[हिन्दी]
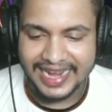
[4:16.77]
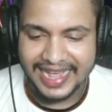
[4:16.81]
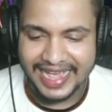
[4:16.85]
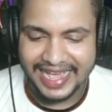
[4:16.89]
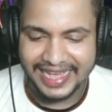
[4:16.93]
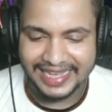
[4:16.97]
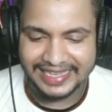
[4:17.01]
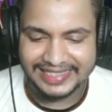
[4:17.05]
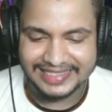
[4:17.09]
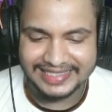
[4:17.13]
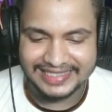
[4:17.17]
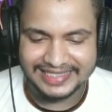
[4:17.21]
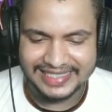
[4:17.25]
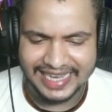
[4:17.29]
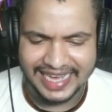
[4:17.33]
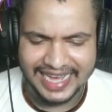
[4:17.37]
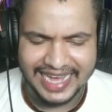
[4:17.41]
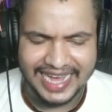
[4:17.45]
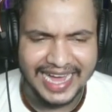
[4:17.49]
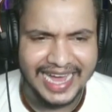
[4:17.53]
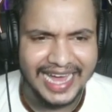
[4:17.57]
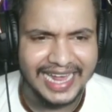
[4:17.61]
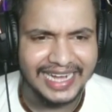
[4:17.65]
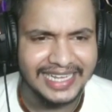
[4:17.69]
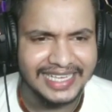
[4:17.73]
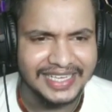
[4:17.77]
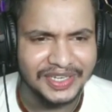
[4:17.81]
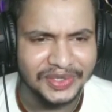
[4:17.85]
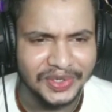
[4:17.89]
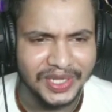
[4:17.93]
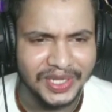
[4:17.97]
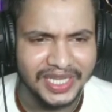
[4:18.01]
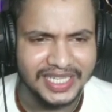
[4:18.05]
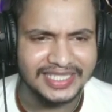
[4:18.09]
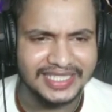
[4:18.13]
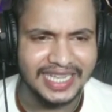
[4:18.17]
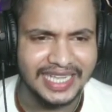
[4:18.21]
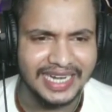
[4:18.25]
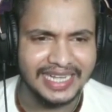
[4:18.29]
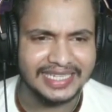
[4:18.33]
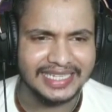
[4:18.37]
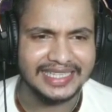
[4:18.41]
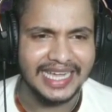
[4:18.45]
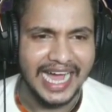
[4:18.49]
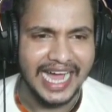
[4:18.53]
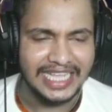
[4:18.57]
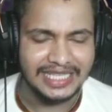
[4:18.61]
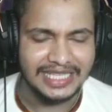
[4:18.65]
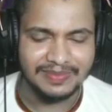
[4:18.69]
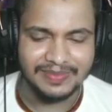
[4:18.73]
अरे यार क्यों टेंशन
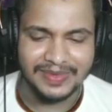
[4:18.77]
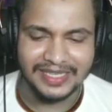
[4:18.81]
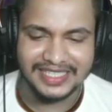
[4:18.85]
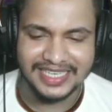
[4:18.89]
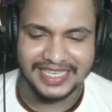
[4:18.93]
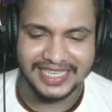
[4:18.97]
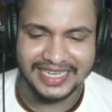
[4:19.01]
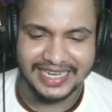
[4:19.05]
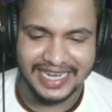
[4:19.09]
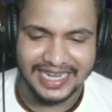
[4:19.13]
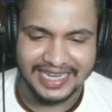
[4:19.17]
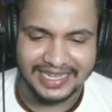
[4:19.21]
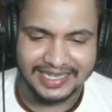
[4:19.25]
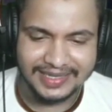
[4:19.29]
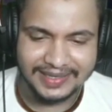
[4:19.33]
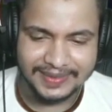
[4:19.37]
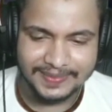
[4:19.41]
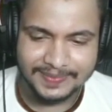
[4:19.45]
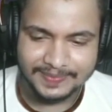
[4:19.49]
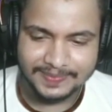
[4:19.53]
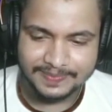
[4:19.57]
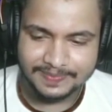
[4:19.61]
लगता आज में जीना